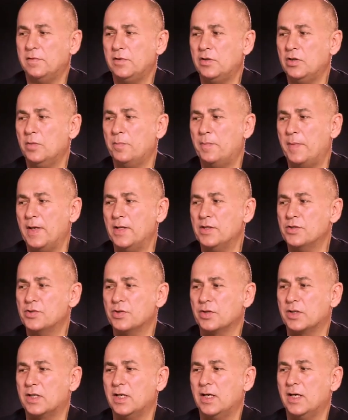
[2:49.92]
Io
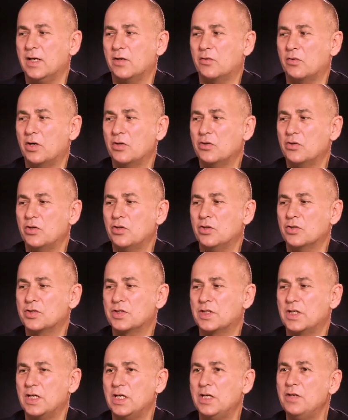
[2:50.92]
penso che quando io
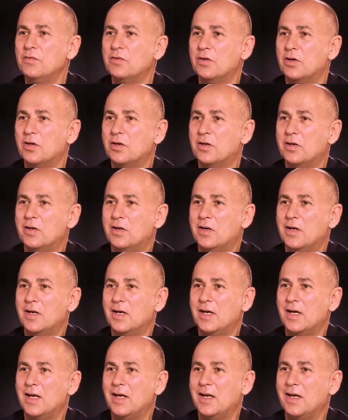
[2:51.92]
scrivo
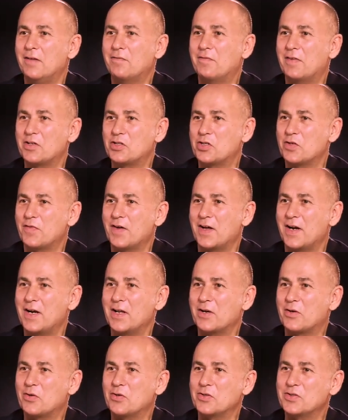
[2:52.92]
e faccio fare
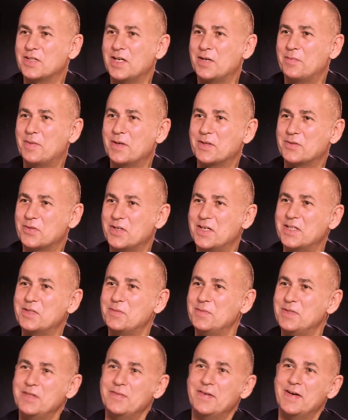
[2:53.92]
le cose ai personaggi
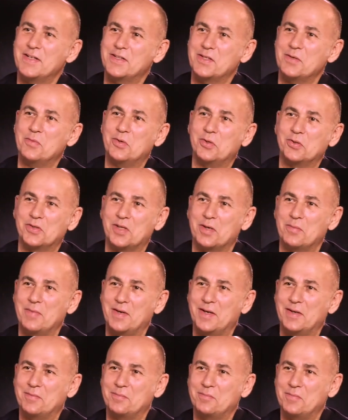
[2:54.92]
mi diverte molto a
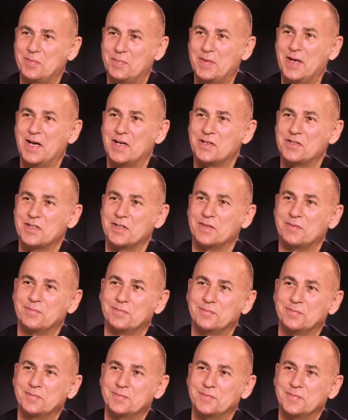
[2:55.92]
me, mi piace,
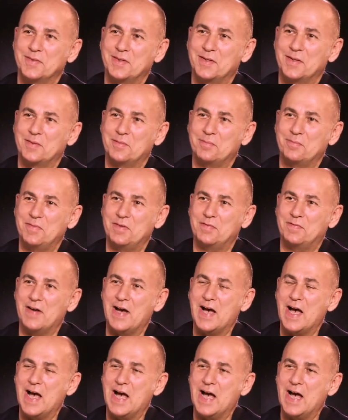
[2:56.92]
mi
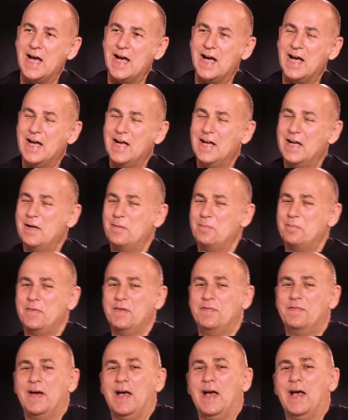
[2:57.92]
fa,
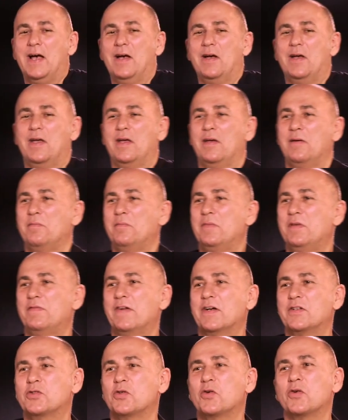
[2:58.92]
mi fa, eh, mi
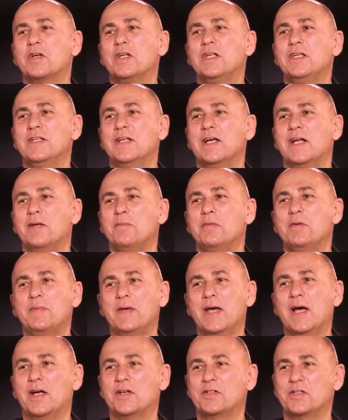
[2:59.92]
fa sorridere, mi
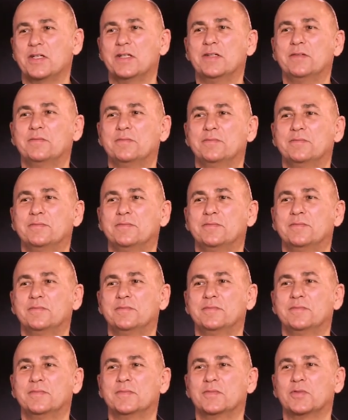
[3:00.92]
piace.
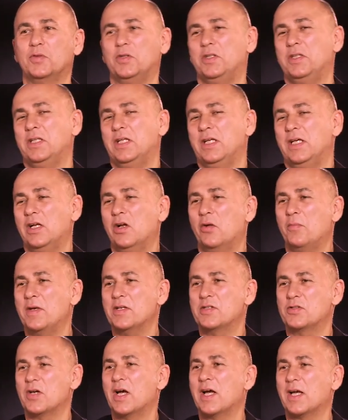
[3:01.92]
Quindi l'ho
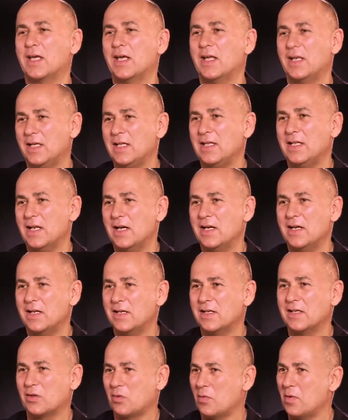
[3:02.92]
messo anche lì
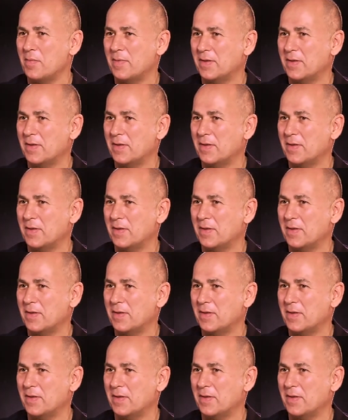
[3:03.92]
nelle, come